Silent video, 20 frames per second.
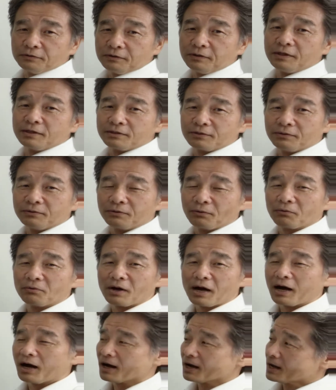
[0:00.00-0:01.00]
んですよね。こ
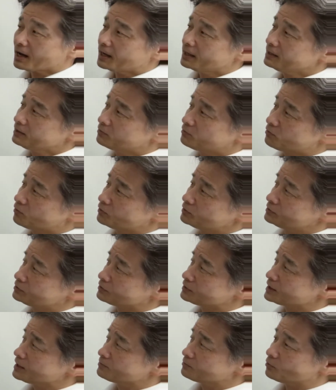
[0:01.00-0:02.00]
の赤いこういう
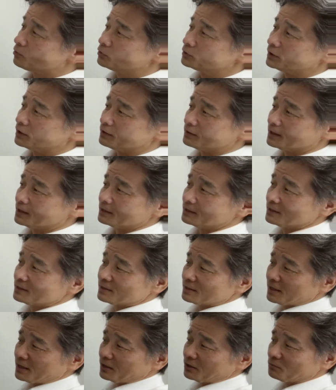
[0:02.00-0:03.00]
の全部ホテルなんで
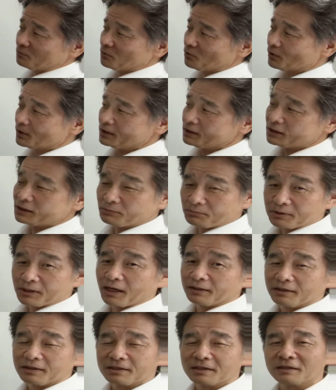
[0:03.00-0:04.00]
すけれども、これ一部
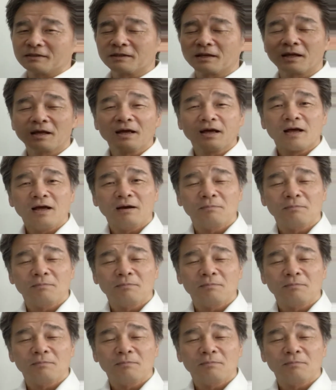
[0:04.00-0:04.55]
なんですけどね、